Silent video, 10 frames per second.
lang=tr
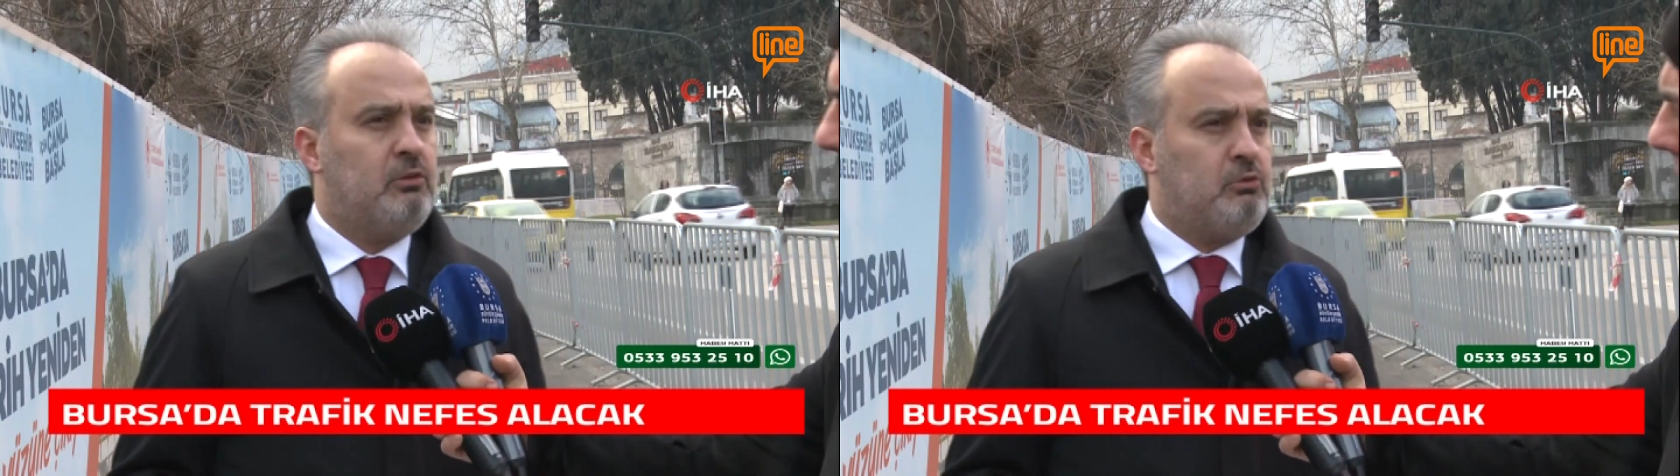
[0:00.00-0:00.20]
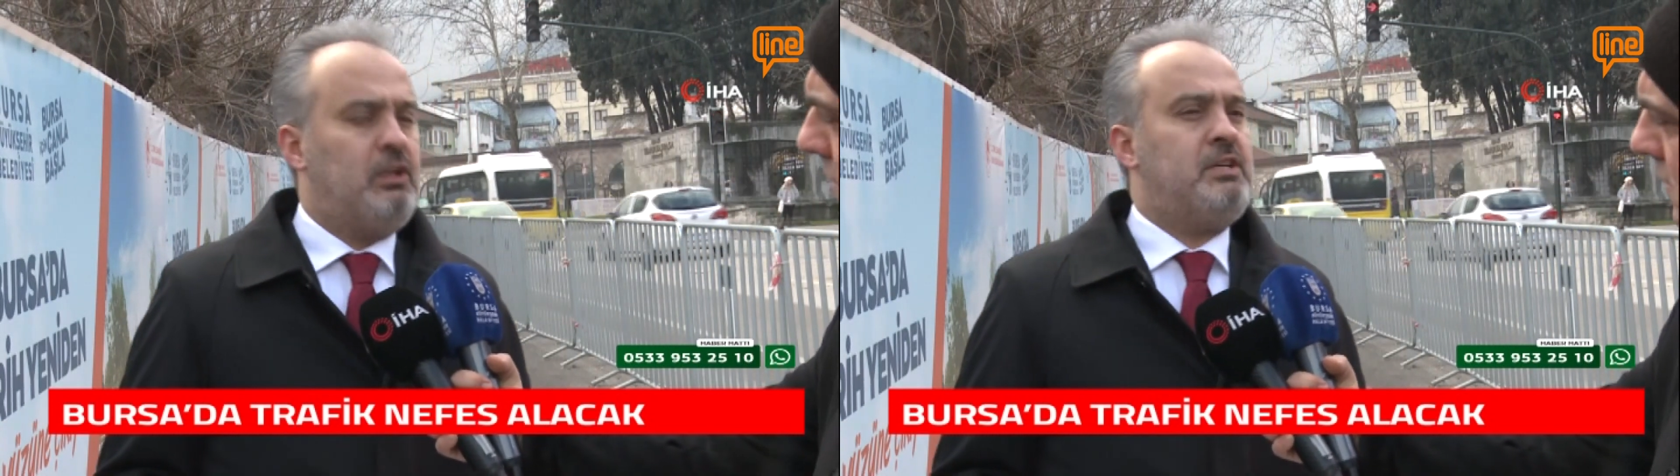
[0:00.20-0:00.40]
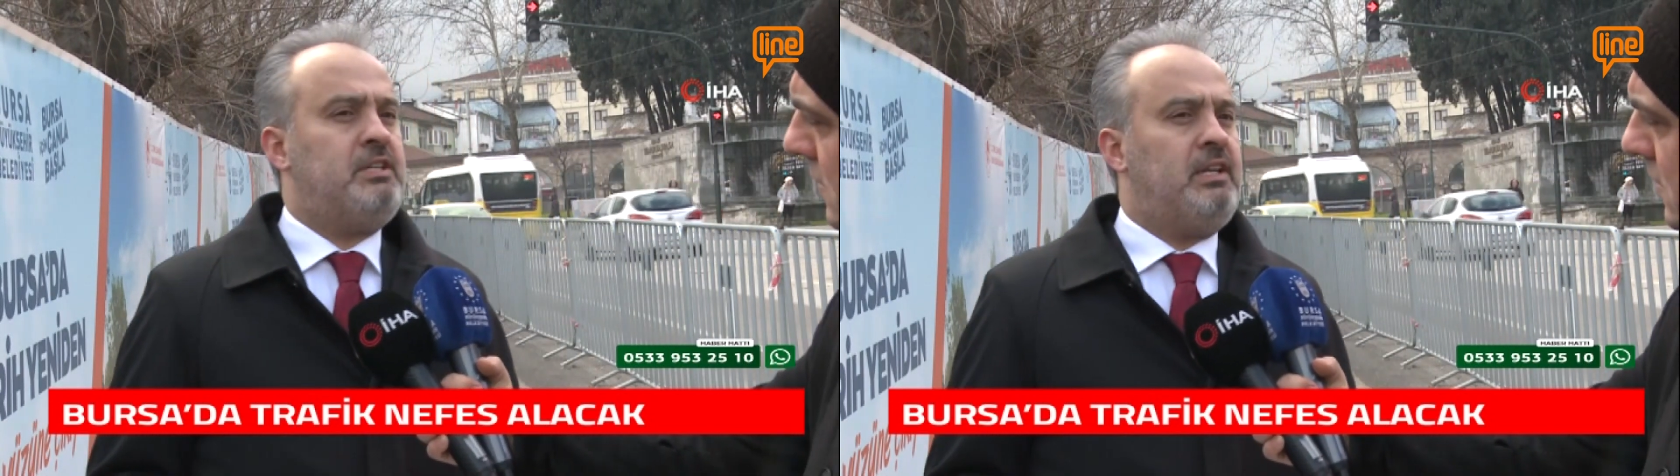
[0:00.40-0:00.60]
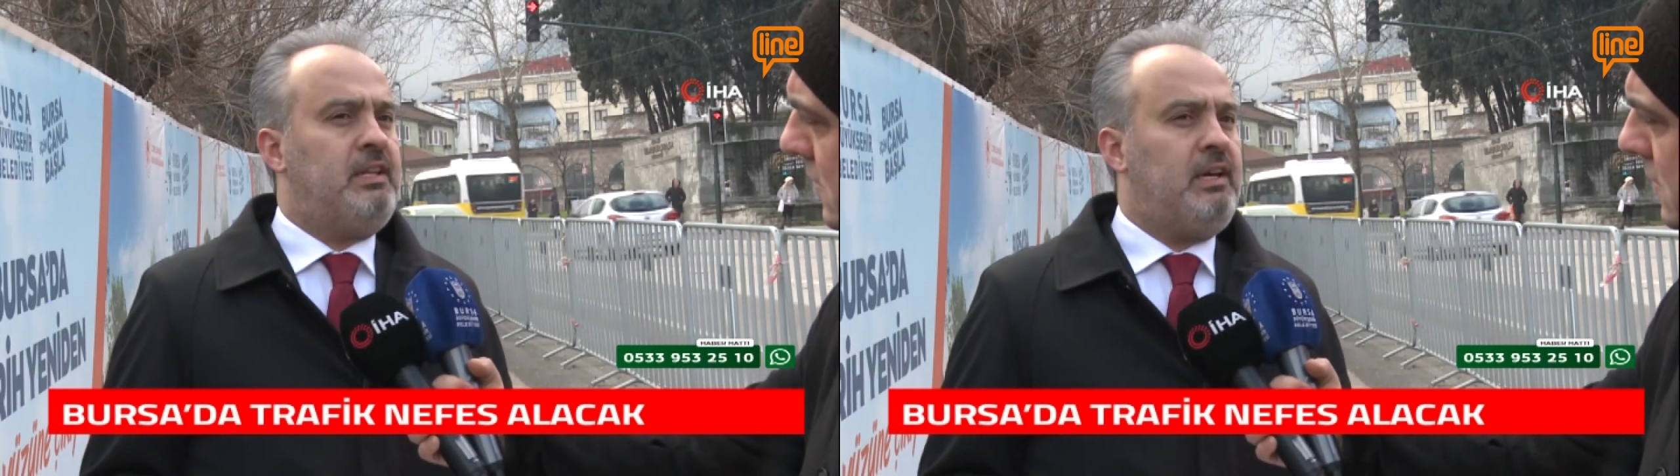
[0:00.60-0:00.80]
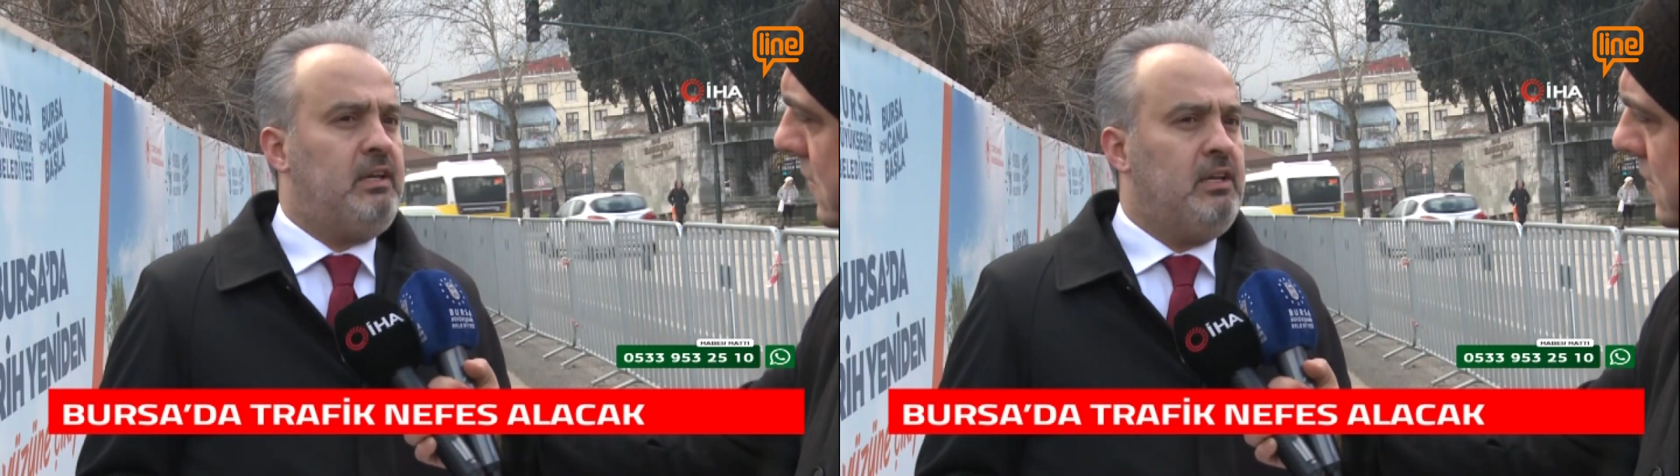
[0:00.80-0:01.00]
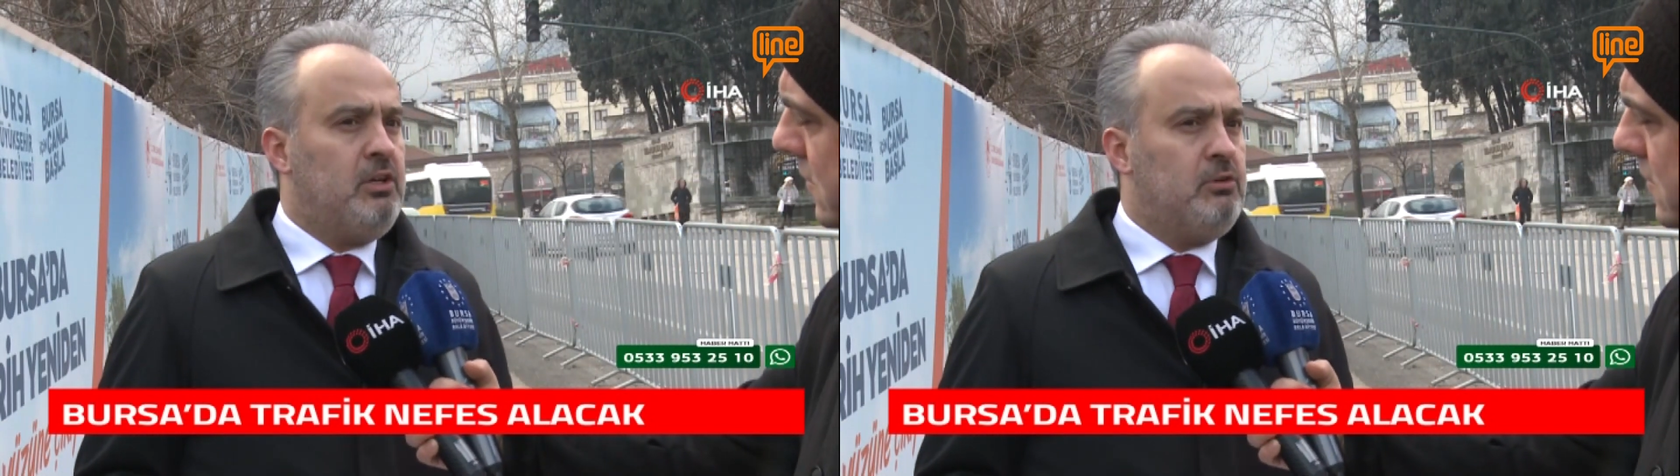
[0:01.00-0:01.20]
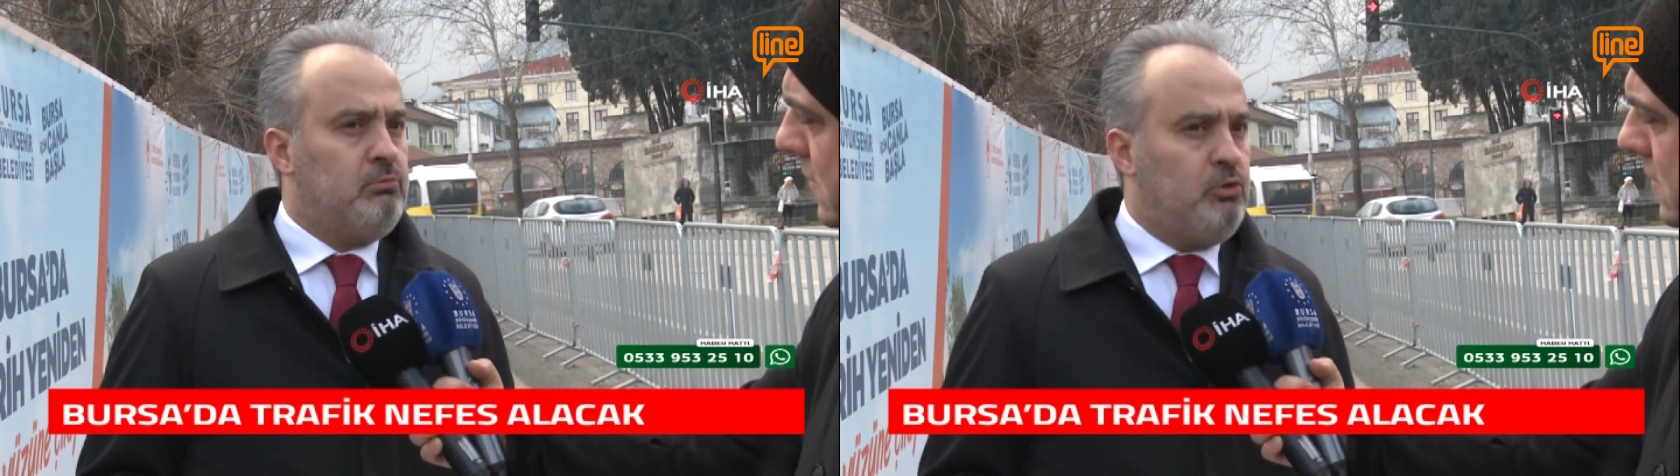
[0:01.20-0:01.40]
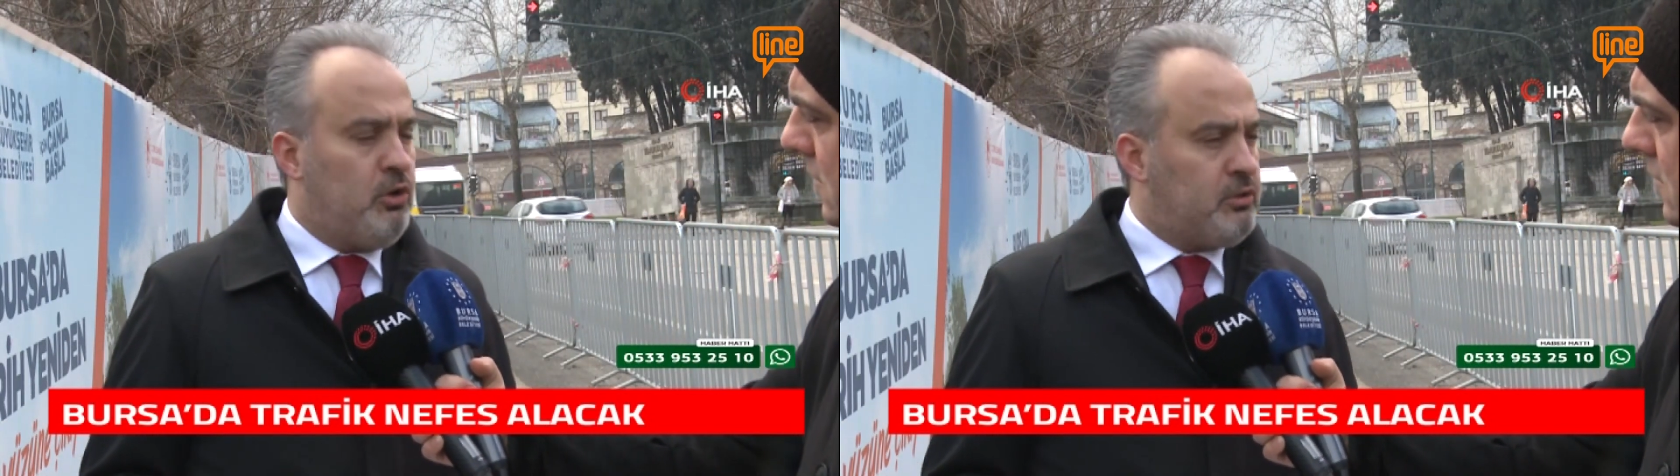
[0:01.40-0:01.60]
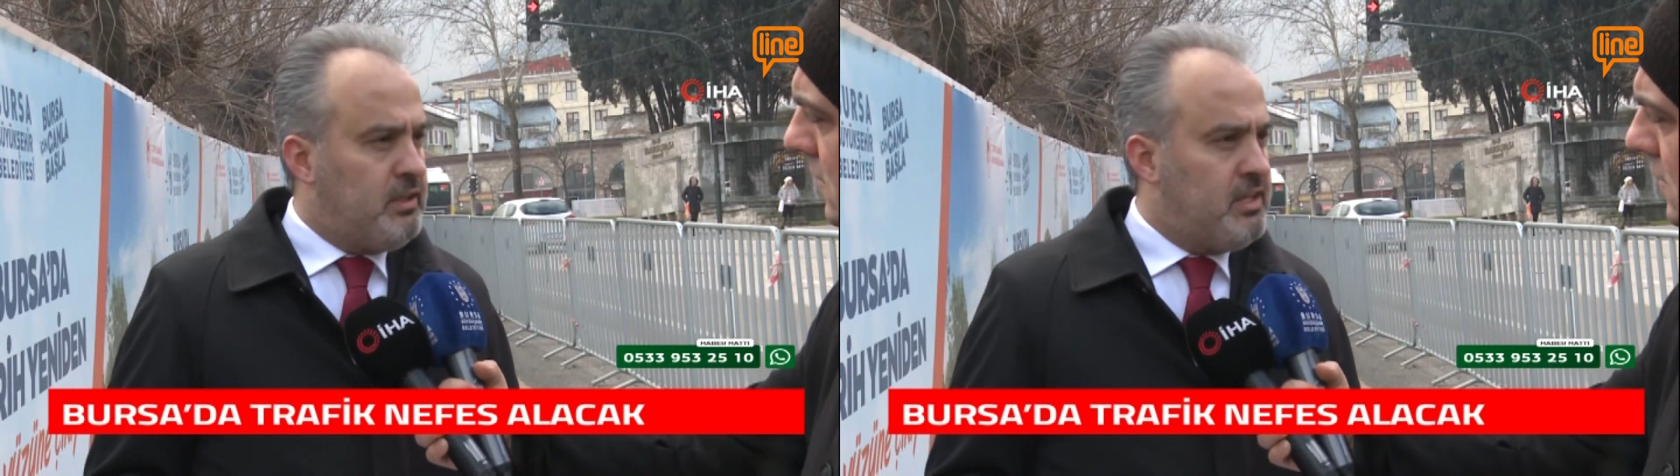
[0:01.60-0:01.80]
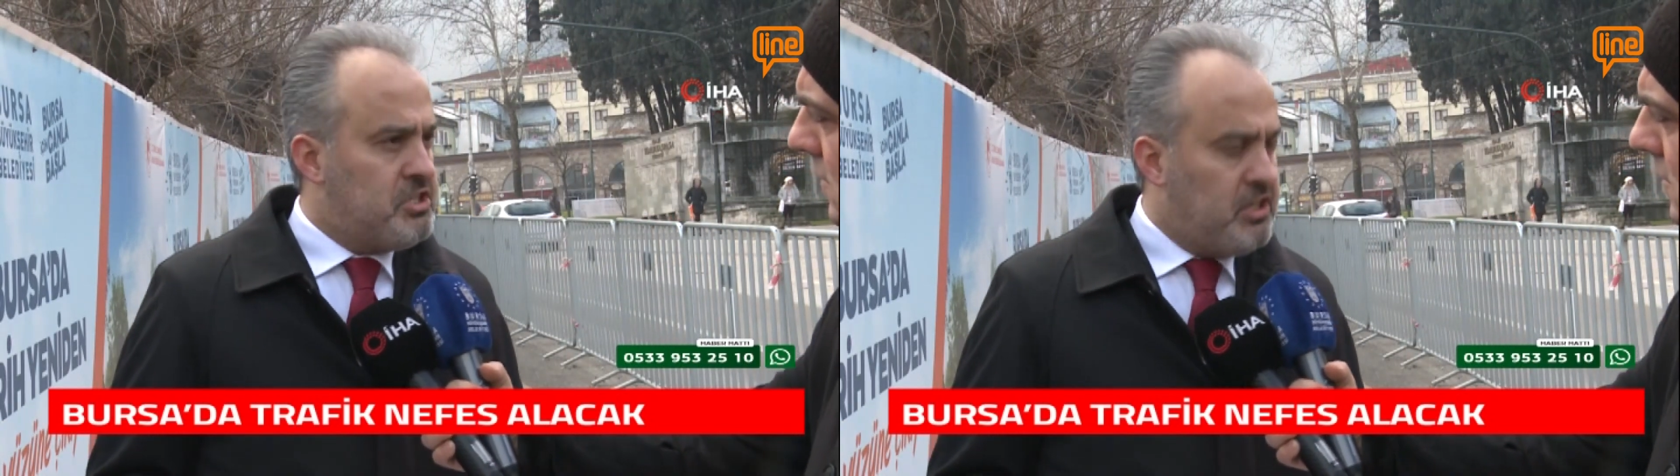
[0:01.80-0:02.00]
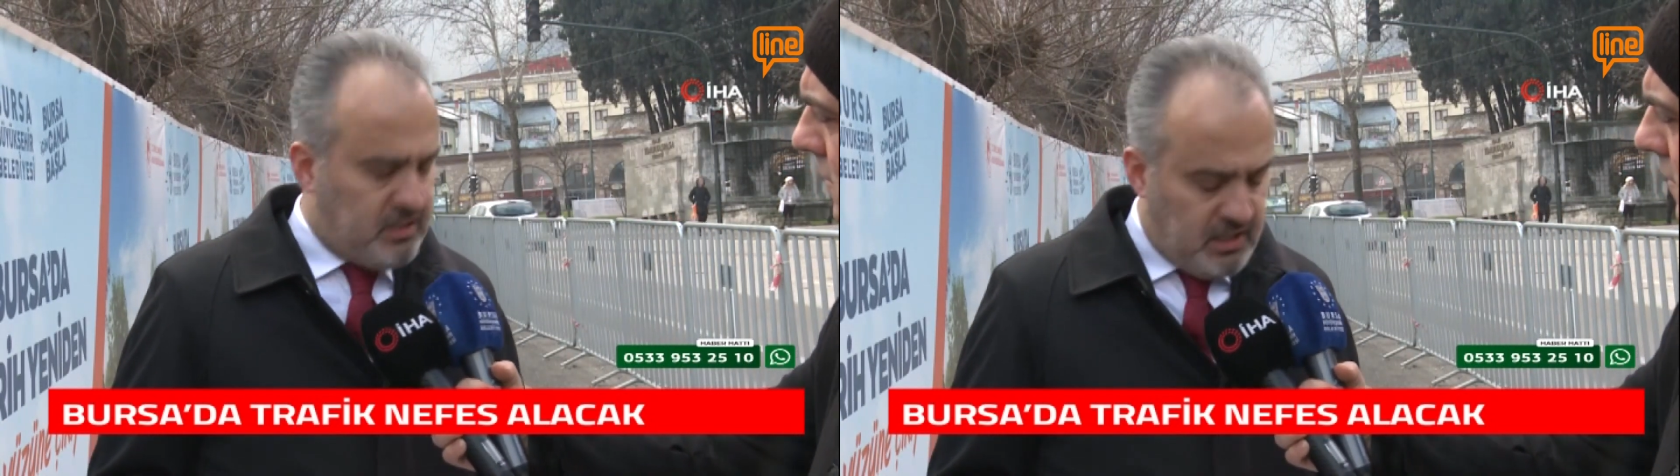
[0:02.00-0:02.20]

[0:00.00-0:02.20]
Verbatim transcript: Dolayısıyla da bu noktada şerit